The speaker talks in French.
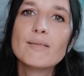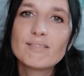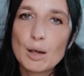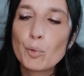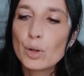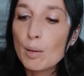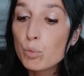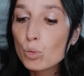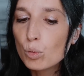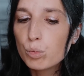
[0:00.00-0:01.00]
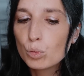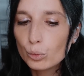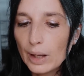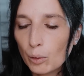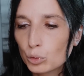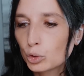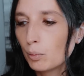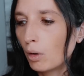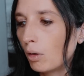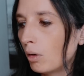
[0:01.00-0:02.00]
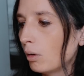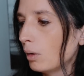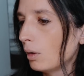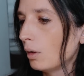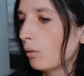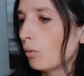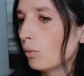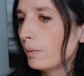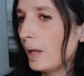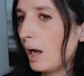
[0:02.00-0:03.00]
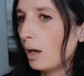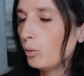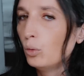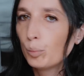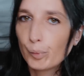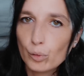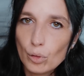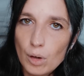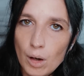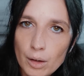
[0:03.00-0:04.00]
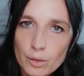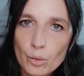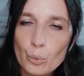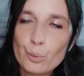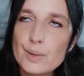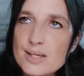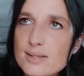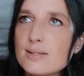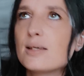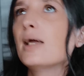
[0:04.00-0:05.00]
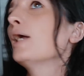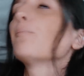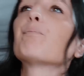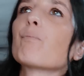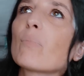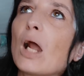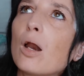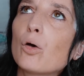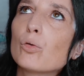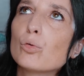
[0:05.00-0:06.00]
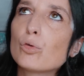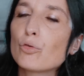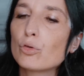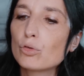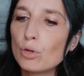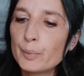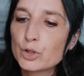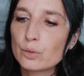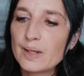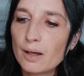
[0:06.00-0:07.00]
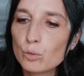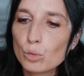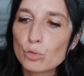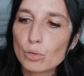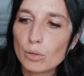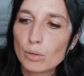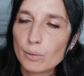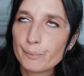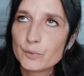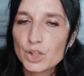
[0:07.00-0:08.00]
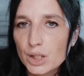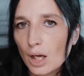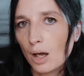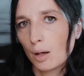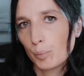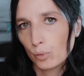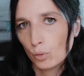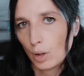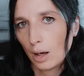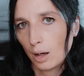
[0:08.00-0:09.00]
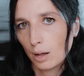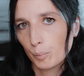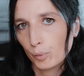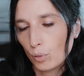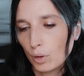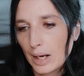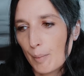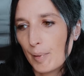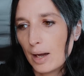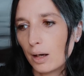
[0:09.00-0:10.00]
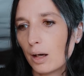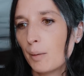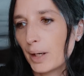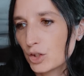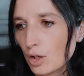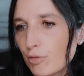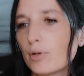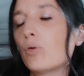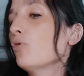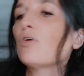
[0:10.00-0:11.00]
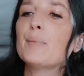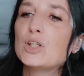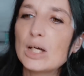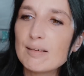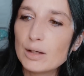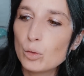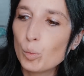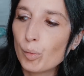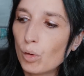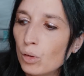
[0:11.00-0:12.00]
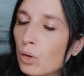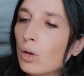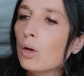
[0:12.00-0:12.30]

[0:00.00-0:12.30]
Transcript: Vraiment, il y a beaucoup, beaucoup d'arrangements. On a une podologue, on essaie... Alors de temps en temps, moi j'en ai un autre, euh, Chica, un, un, podologue à part, un maréchal Ferrand, ça m'est déjà arrivé de le prendre,